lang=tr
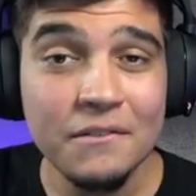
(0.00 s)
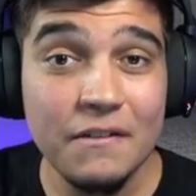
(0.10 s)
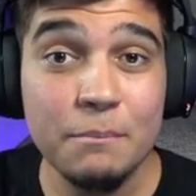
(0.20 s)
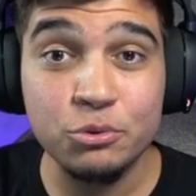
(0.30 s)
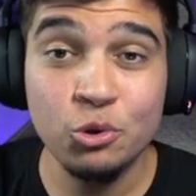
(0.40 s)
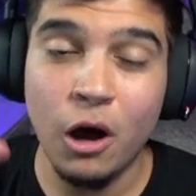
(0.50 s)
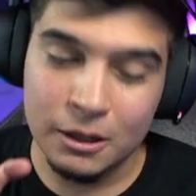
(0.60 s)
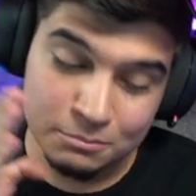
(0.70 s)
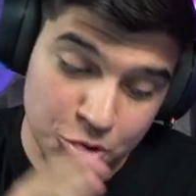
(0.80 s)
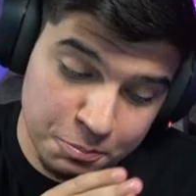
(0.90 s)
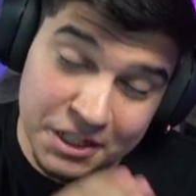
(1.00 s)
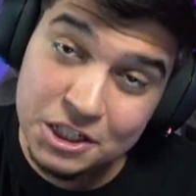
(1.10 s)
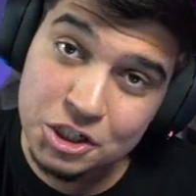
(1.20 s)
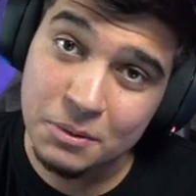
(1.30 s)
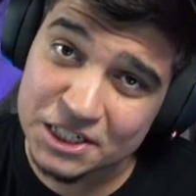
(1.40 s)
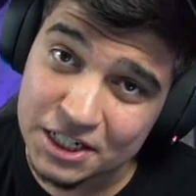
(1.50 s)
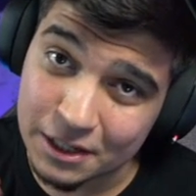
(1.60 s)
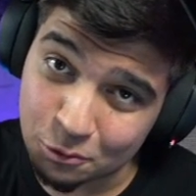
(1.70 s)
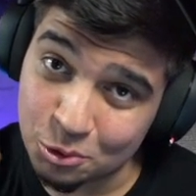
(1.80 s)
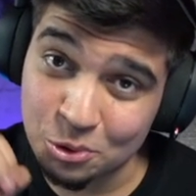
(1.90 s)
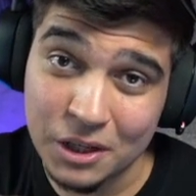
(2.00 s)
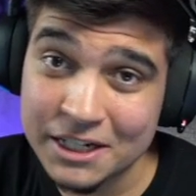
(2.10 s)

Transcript: ve bunu 61 kişi başlayan oyunda